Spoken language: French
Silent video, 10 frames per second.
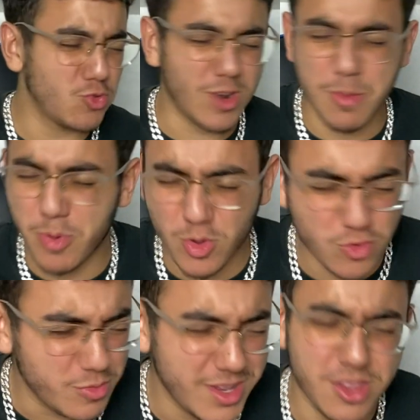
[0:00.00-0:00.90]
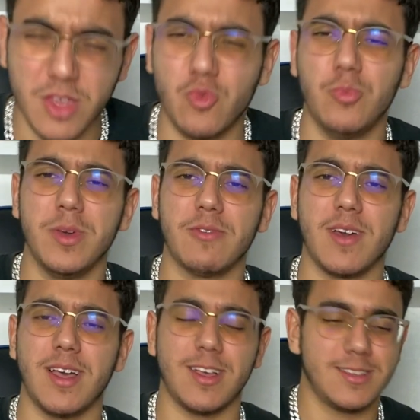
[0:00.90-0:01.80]
sur la prod comme il a découpé,
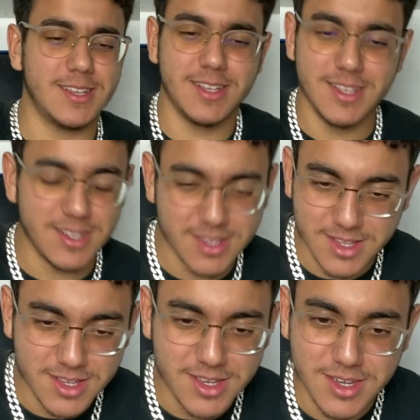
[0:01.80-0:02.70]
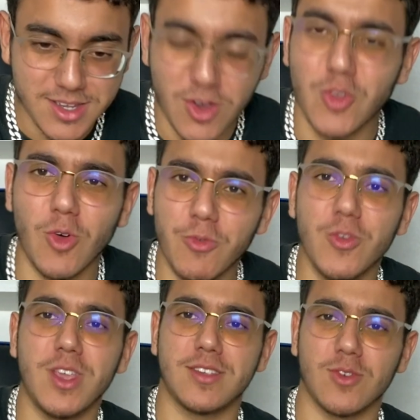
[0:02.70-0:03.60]
frère. On en
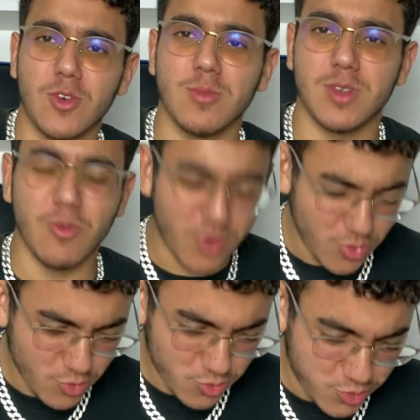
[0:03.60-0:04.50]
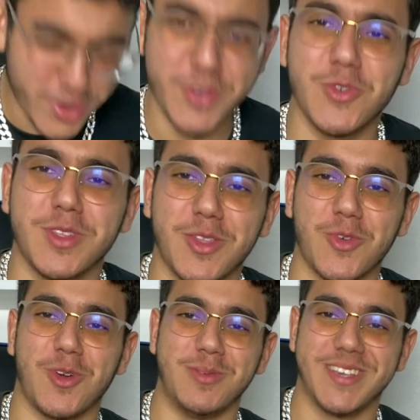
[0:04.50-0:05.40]
veut des sons comme ça. On voit tous les jours des
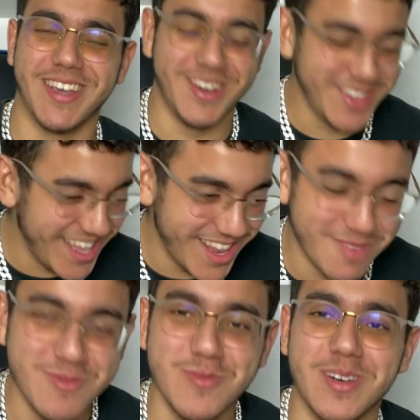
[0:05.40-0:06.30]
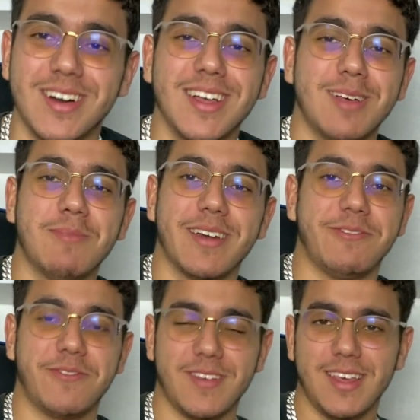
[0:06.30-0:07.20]
trucs comme ça. On est là, Booba.
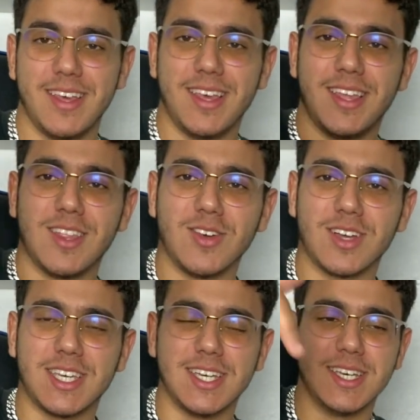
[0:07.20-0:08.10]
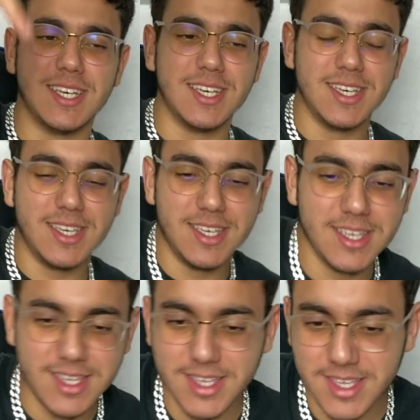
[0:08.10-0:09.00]
Bref. Donc,
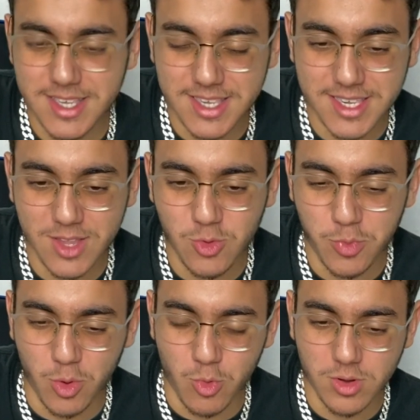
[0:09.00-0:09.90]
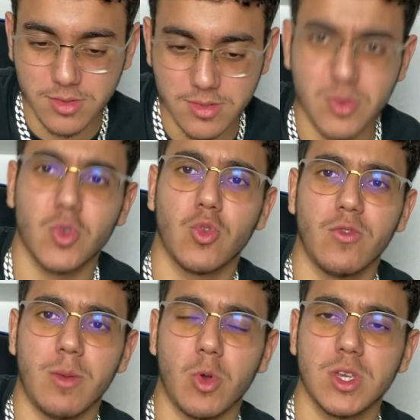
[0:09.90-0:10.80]
euh, c'est tout pour moi. On se
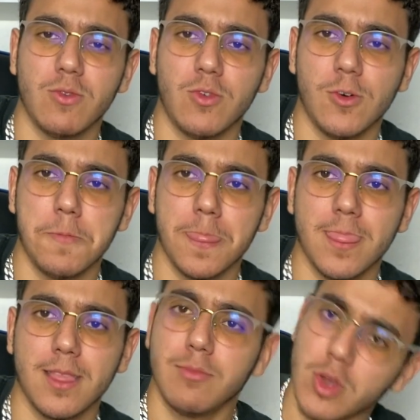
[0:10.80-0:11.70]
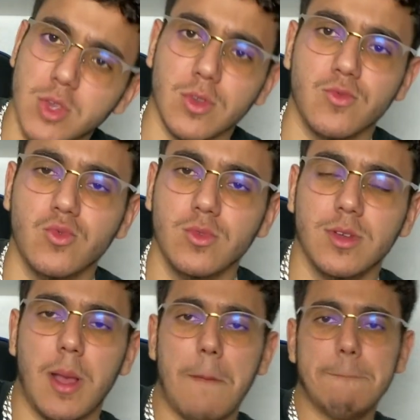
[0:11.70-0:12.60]
retrouve la prochaine fois. Prenez soin de vous.
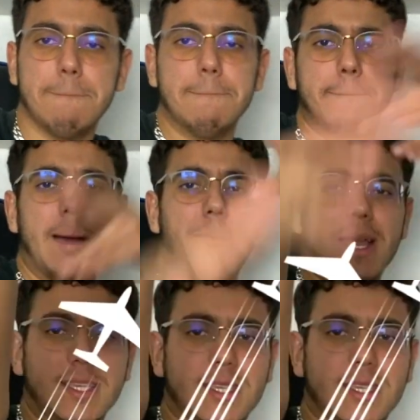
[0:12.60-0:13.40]
Bye